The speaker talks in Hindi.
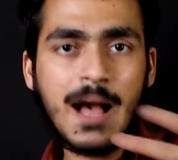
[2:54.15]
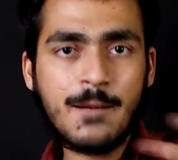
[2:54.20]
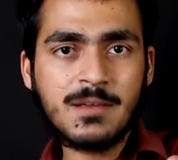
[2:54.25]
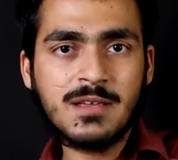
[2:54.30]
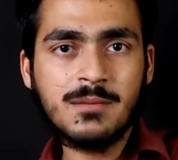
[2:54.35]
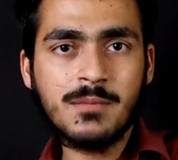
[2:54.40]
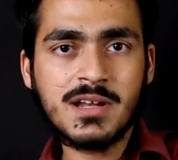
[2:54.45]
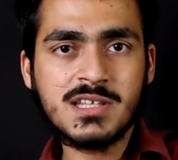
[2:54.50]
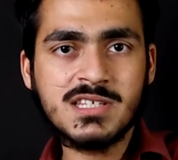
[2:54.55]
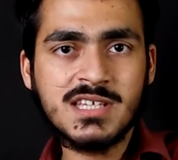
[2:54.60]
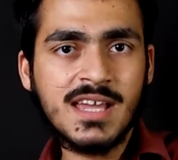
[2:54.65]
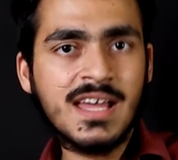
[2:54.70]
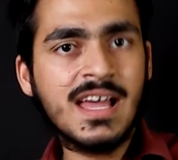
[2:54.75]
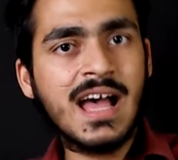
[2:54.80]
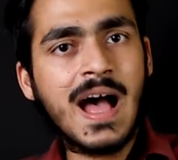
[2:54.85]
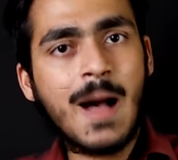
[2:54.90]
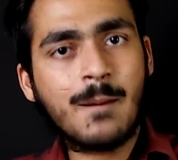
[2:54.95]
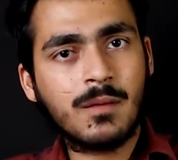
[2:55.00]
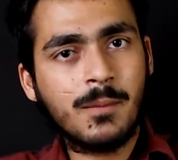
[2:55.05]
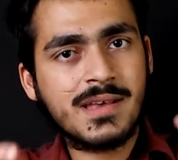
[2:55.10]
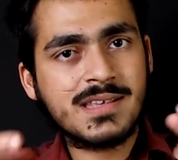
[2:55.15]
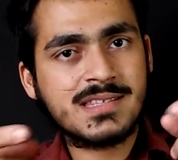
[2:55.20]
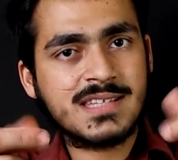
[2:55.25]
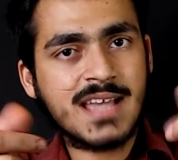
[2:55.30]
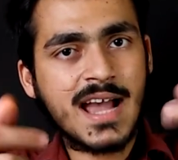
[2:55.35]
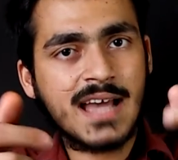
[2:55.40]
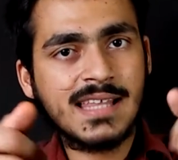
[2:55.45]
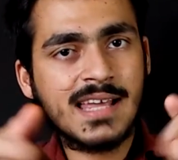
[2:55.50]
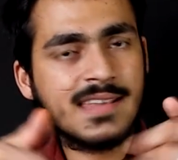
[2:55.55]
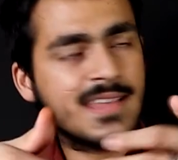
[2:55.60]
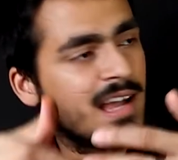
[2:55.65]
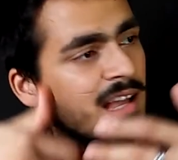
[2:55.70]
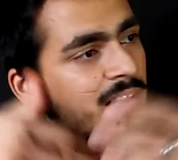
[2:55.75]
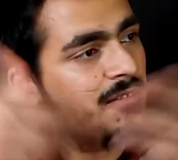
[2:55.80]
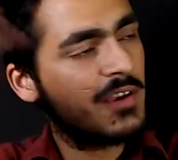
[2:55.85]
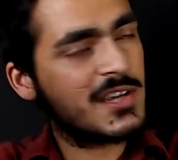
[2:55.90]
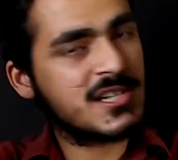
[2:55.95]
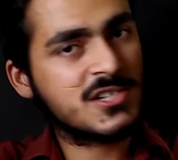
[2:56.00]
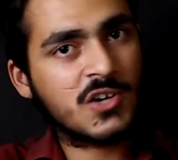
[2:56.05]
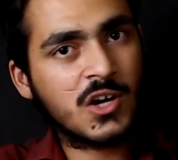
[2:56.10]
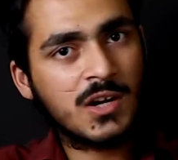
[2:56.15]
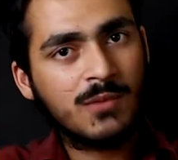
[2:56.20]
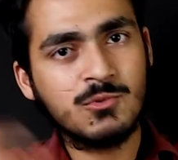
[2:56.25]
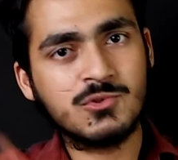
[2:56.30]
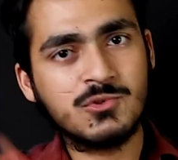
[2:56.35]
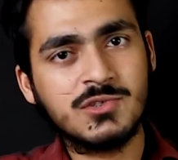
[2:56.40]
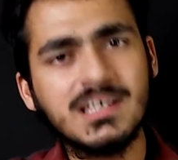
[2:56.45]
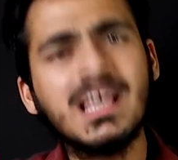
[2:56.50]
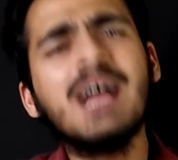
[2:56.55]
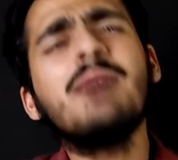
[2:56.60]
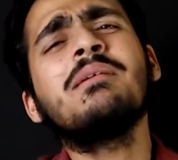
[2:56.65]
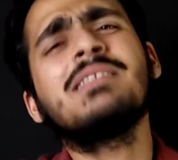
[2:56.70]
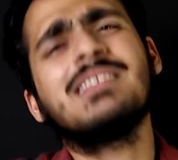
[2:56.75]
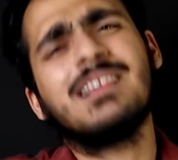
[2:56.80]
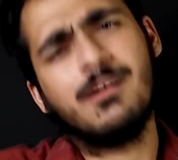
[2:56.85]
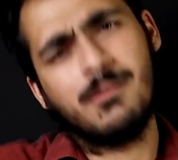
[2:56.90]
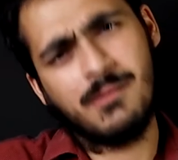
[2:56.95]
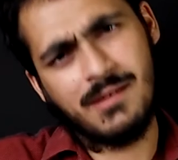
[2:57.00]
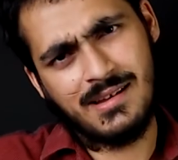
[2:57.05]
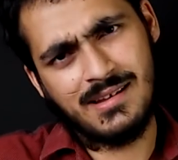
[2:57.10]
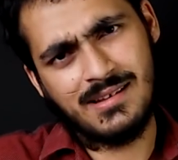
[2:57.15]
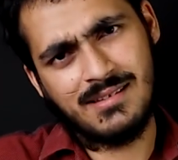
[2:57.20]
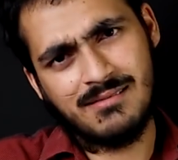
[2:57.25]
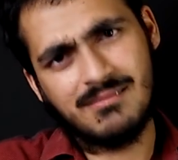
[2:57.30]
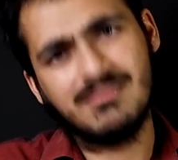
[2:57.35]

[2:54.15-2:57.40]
आपकी मर्जी है आपके पास ज़्यादा जाके वेस्ट करो मुझसे क्या मतलब है